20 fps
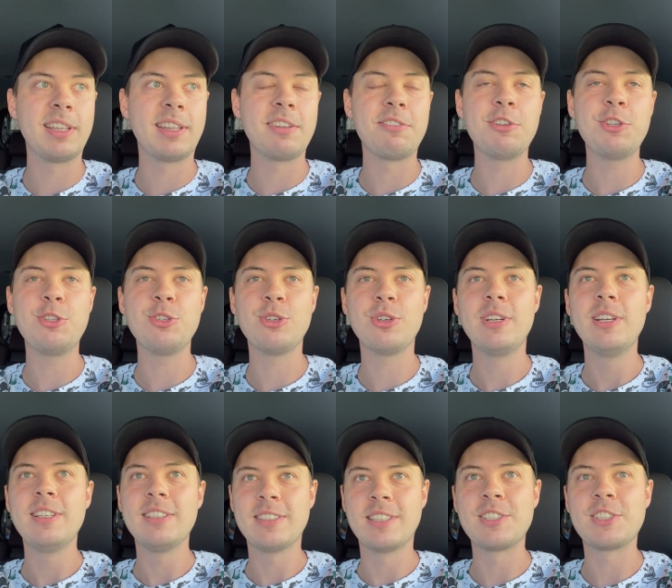это видео,
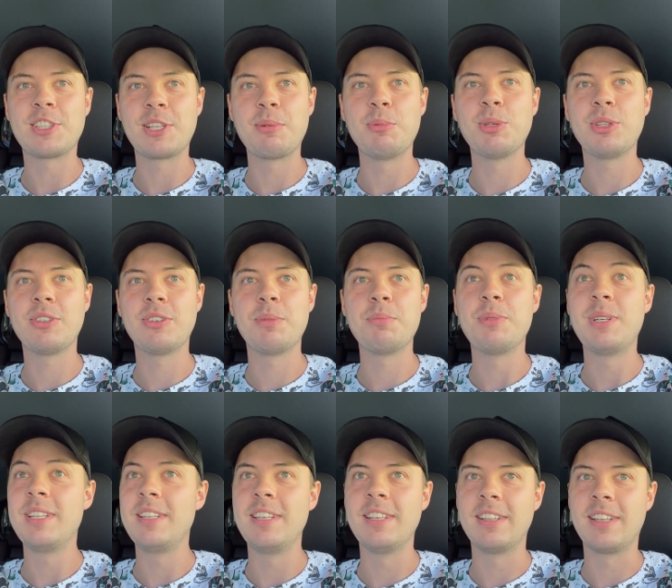значит, работа вам
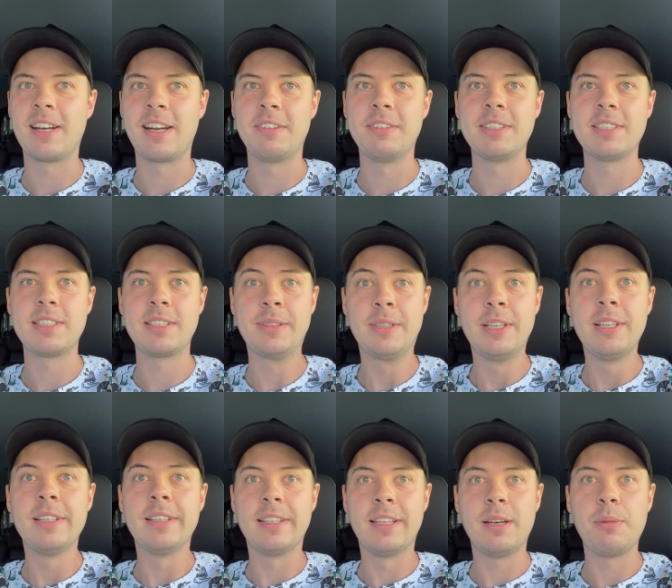не нравится,
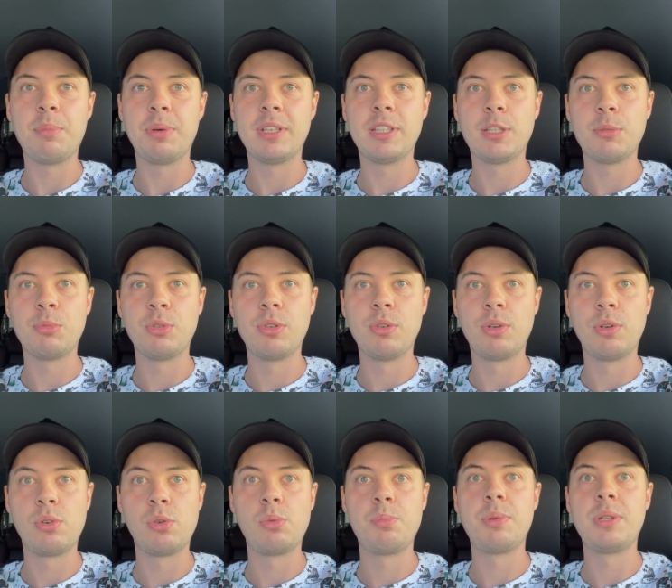да, поэтому
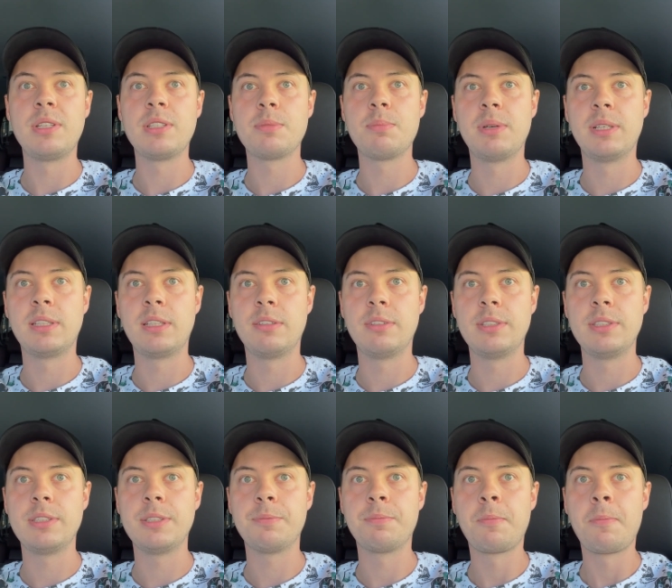его
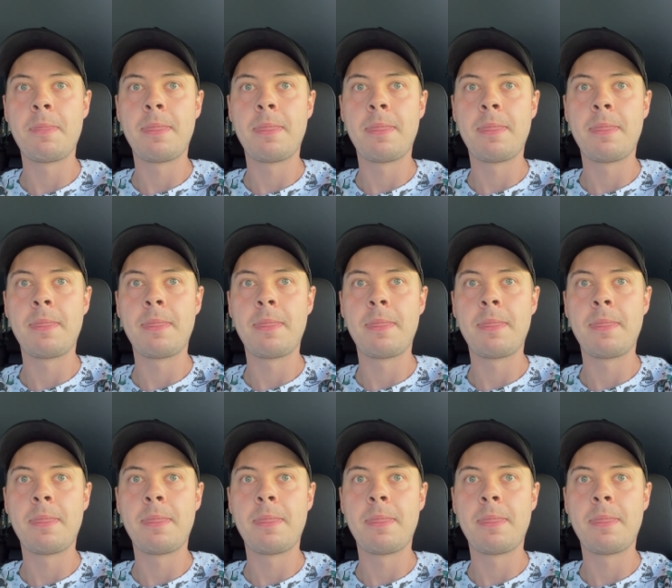пересматриваете.